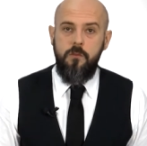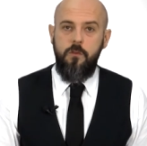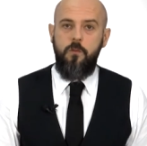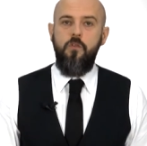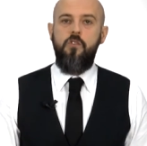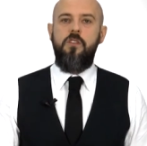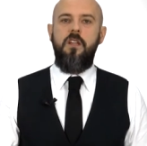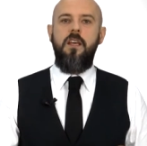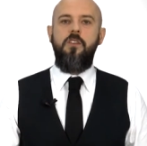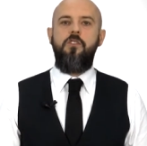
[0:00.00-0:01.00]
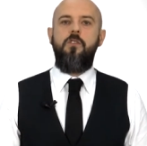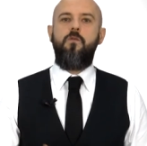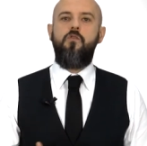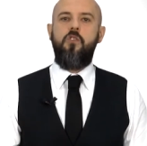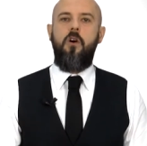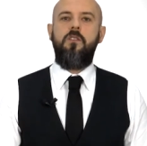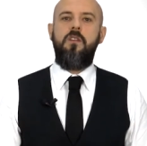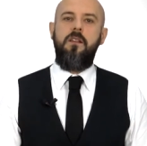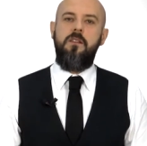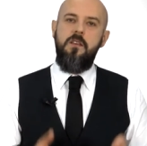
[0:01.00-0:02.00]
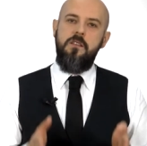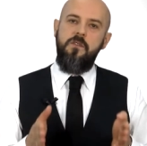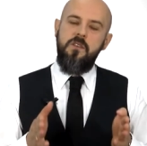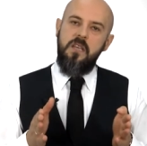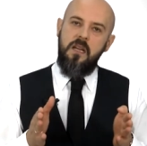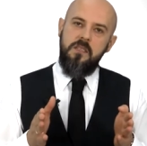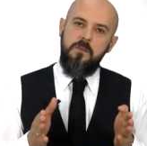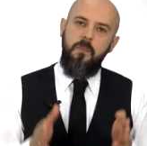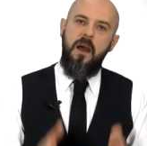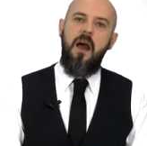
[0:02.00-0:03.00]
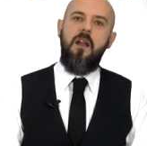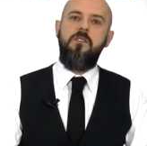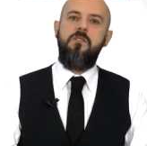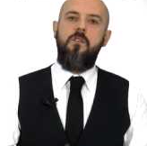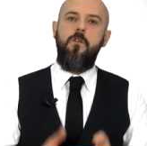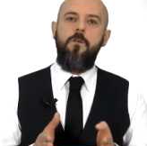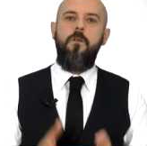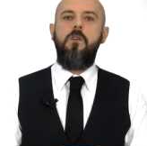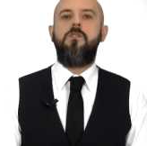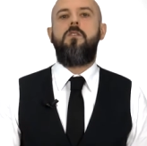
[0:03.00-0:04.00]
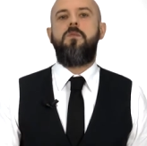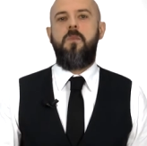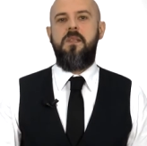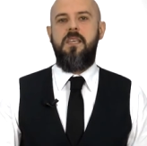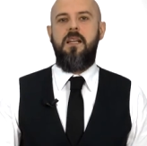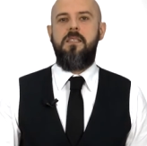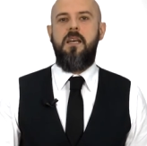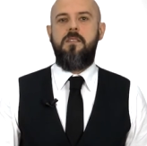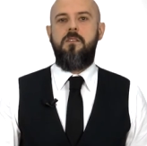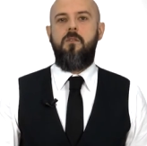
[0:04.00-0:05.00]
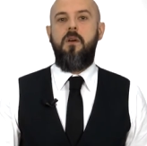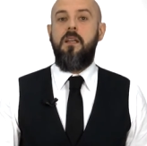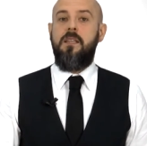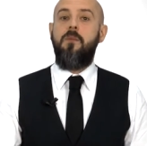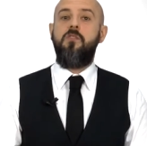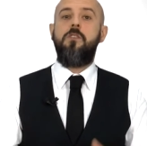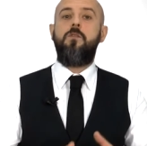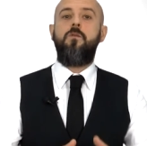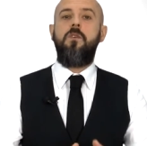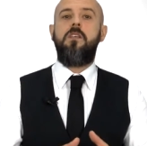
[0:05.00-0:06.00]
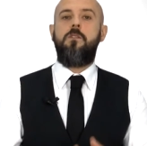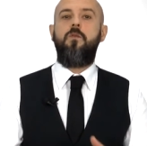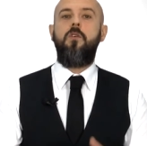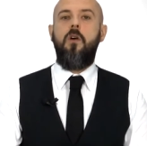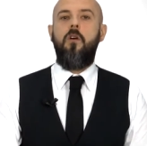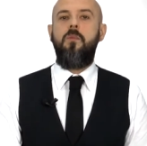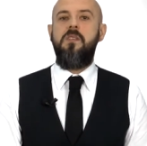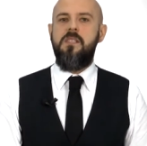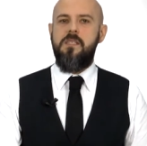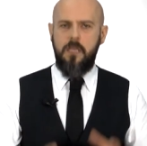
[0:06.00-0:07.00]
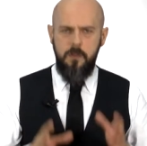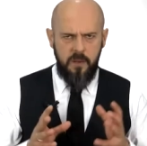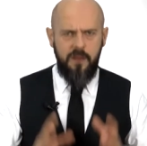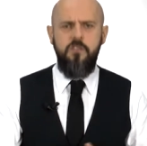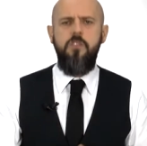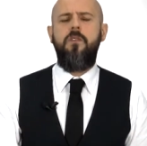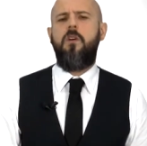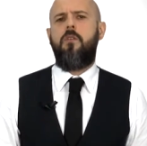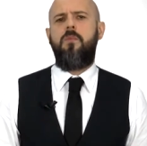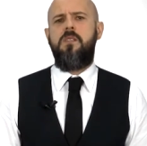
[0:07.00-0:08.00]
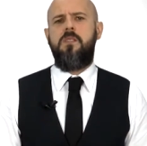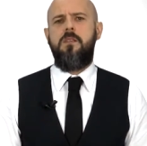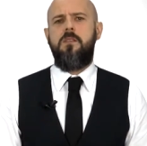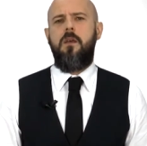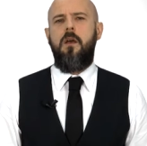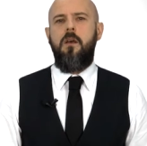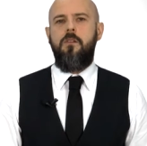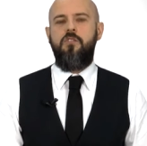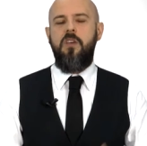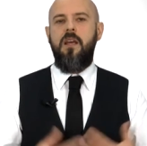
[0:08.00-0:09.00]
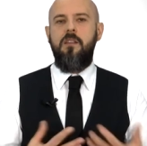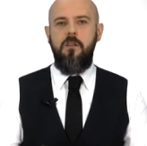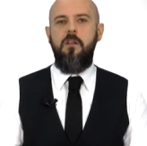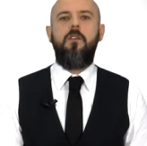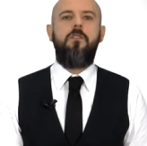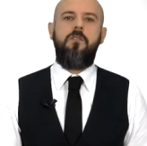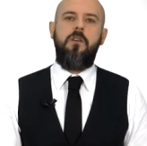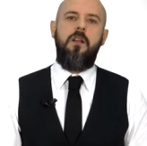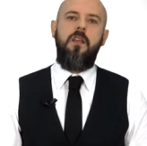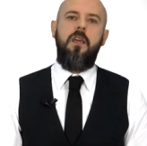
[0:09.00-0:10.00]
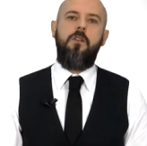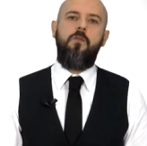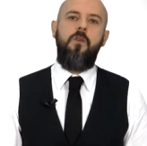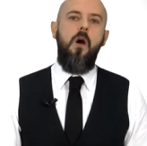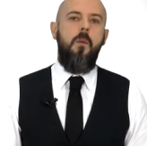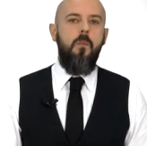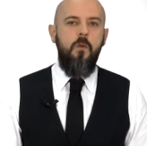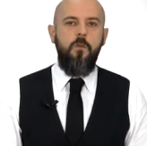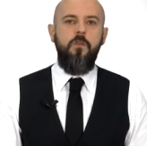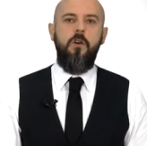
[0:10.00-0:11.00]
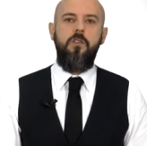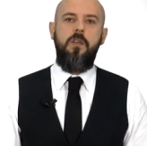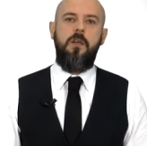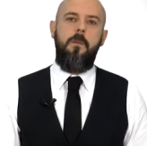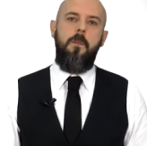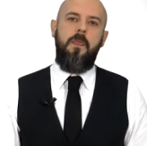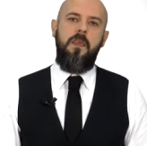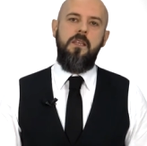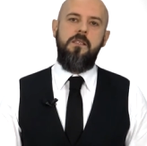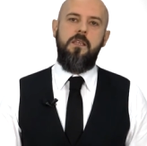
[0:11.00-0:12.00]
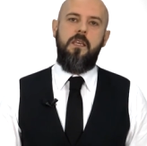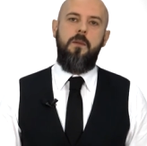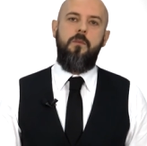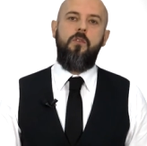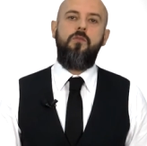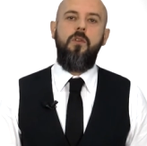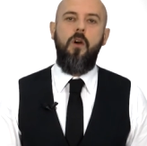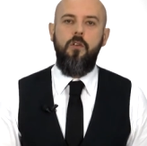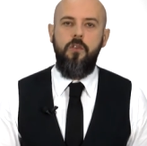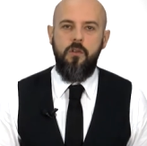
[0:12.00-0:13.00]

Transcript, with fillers: twórz treści, twórz content związany z bardzo wąską specjalizacją. Tam, gdzie jest, Twój core business, taki prawdziwy core business, Docieraj tylko do tych klientów, mów do nich językiem, który oni